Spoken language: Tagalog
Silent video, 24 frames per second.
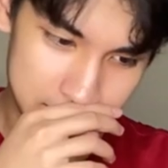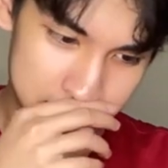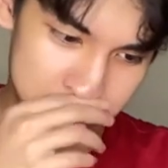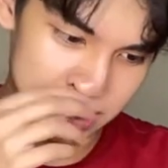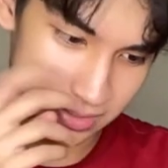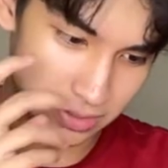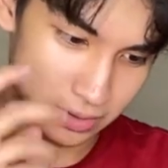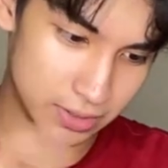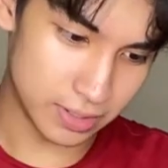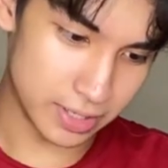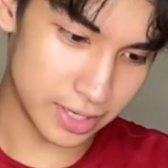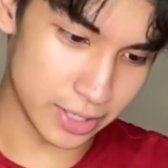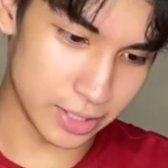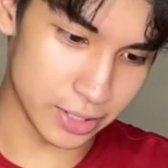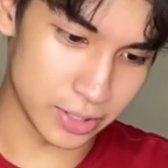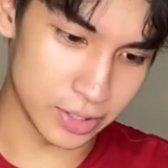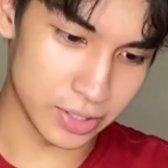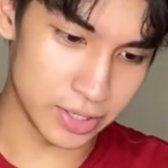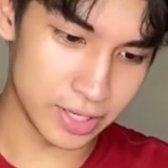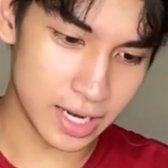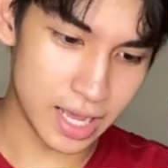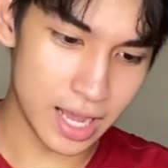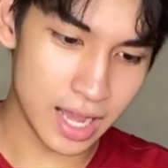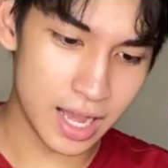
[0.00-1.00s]
So,
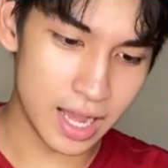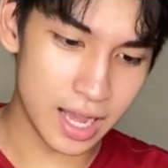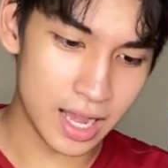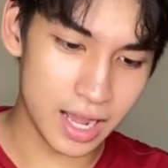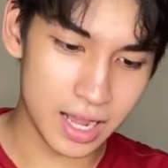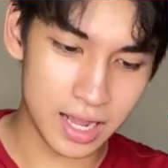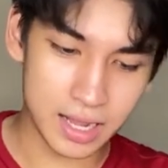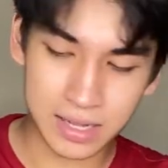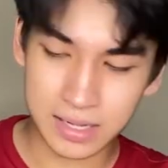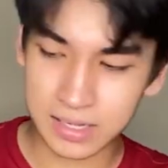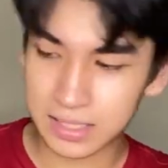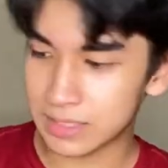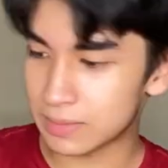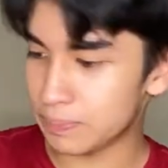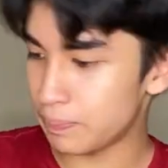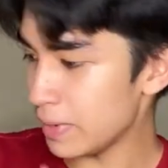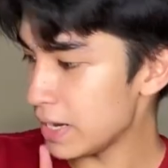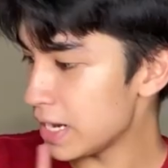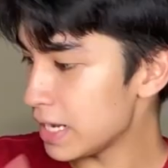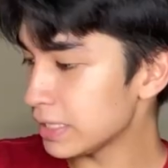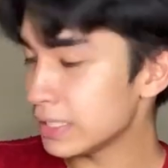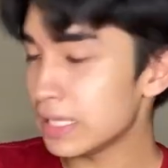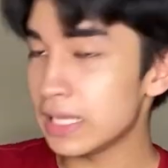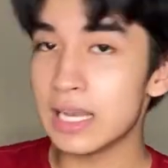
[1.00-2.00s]
ayun. Ang
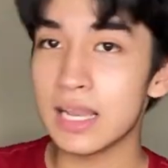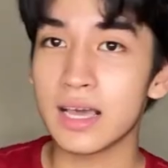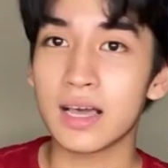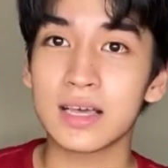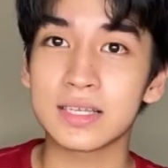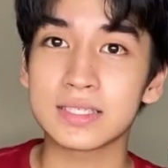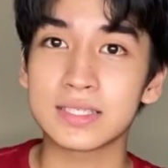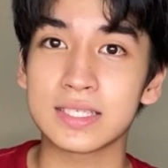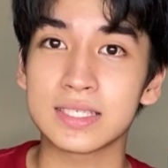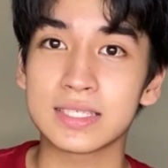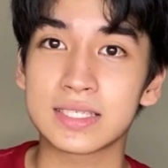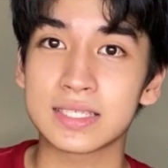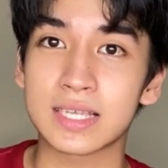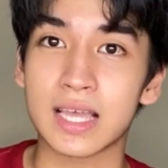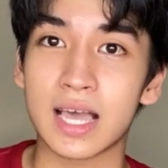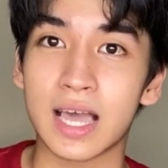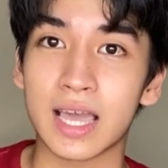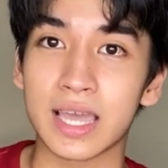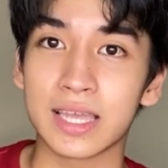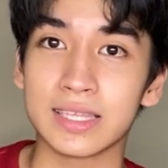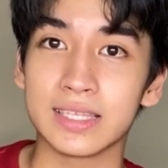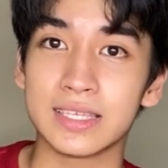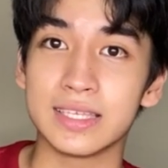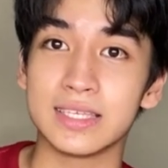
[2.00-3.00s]
pinadala kasi sa
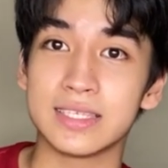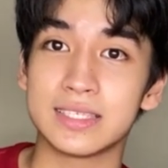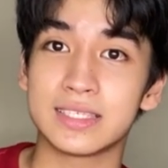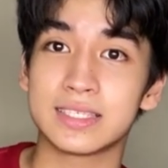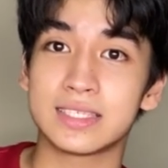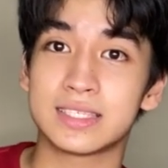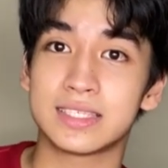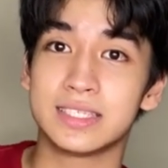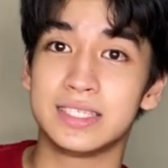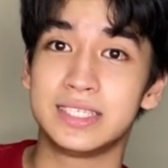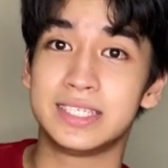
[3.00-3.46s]
akin is